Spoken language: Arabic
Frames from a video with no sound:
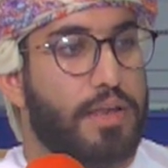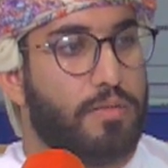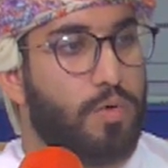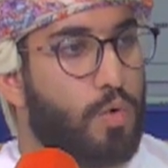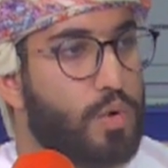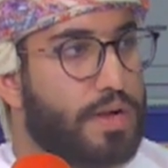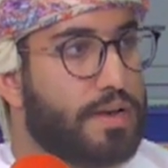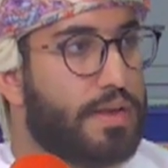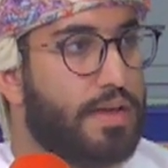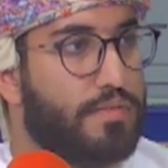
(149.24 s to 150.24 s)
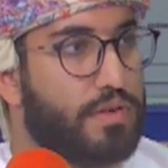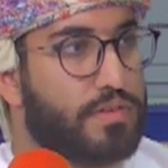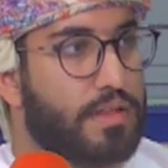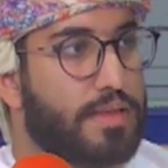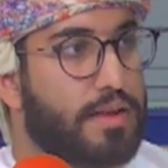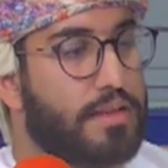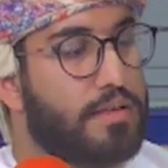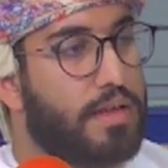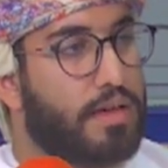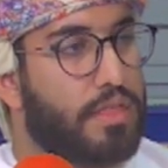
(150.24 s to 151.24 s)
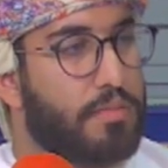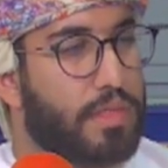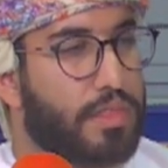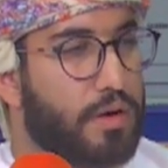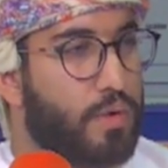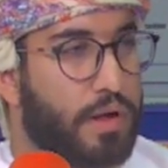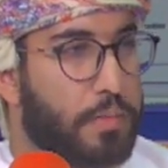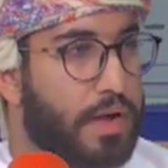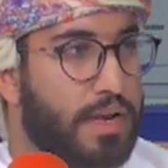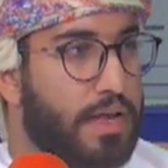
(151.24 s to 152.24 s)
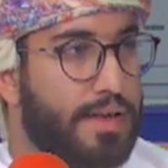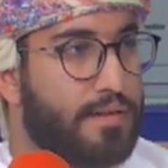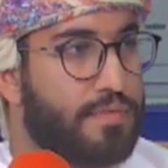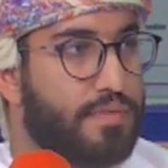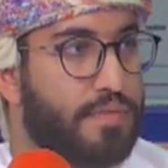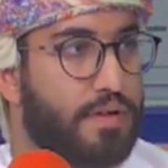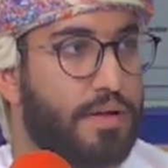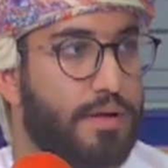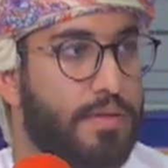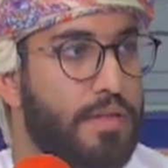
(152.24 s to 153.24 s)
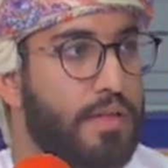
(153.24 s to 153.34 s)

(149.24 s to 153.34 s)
الموجود عندنا في السلطنه عندنا اكثر من 42 الف آه،